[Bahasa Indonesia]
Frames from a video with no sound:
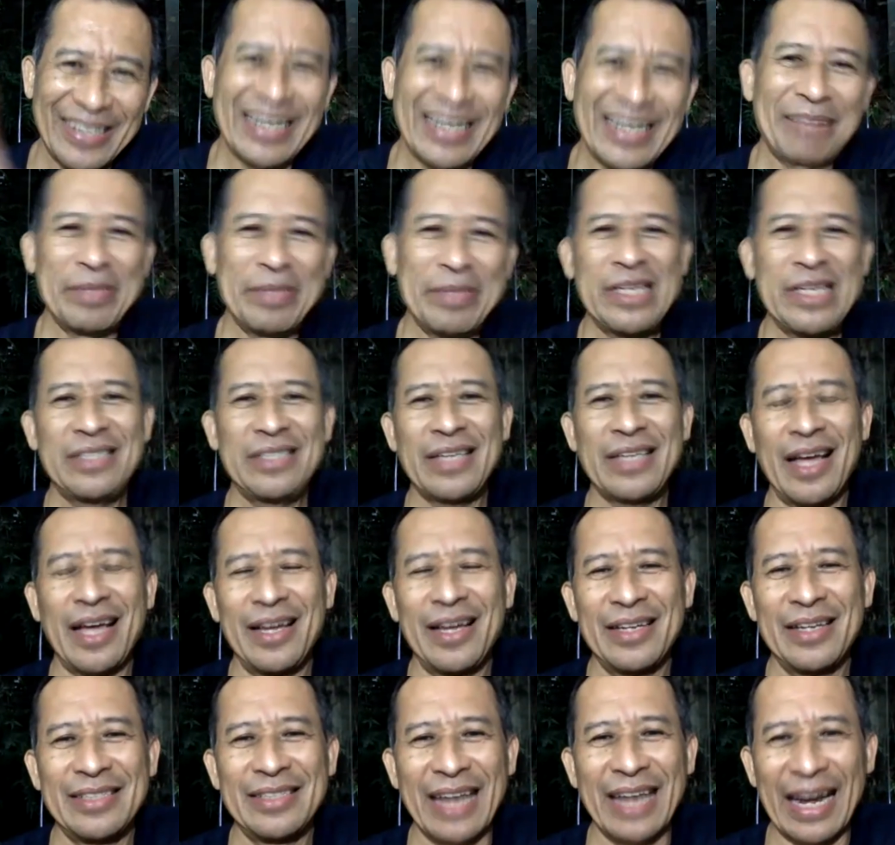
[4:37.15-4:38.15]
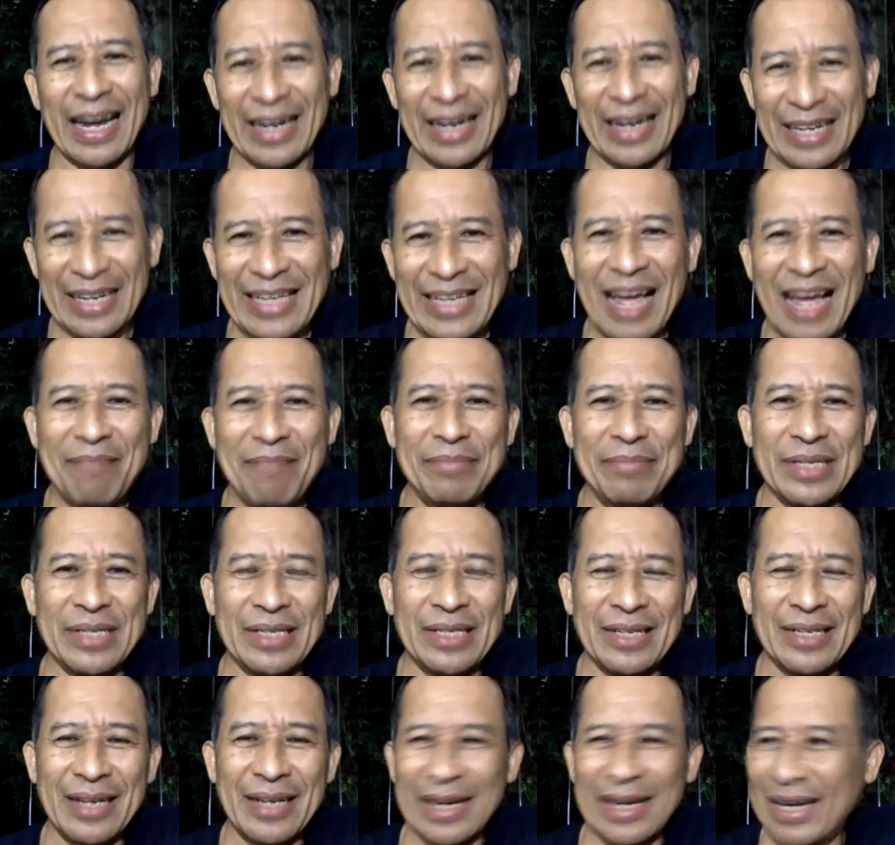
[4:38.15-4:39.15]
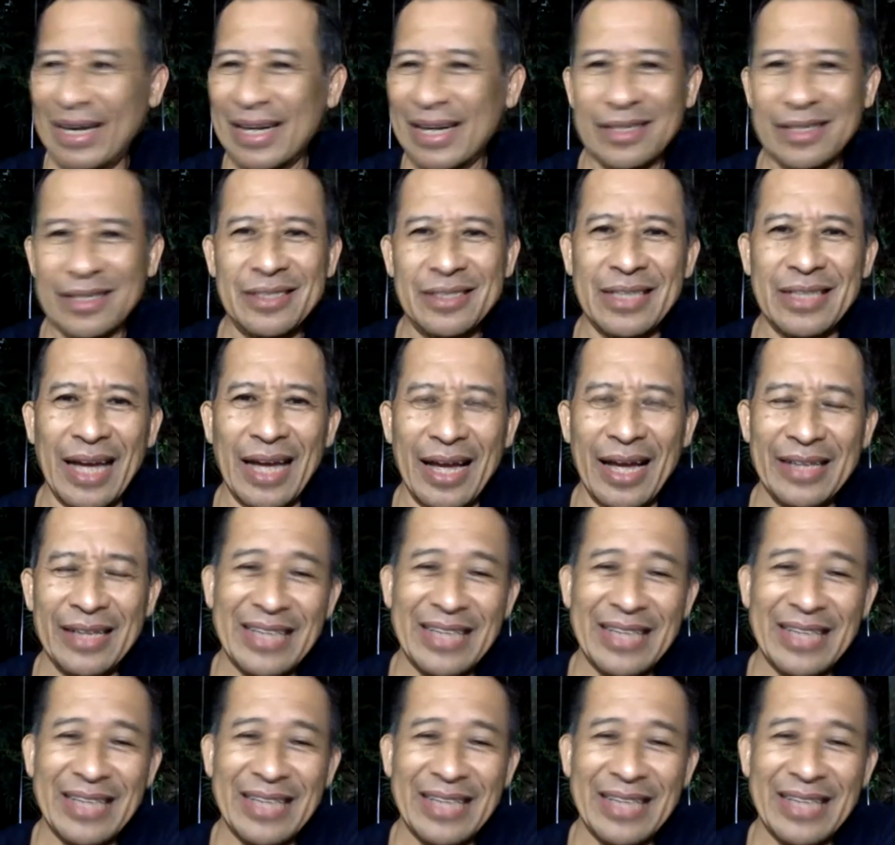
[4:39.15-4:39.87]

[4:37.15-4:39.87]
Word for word: nggak bisa jangankan nyambi kerja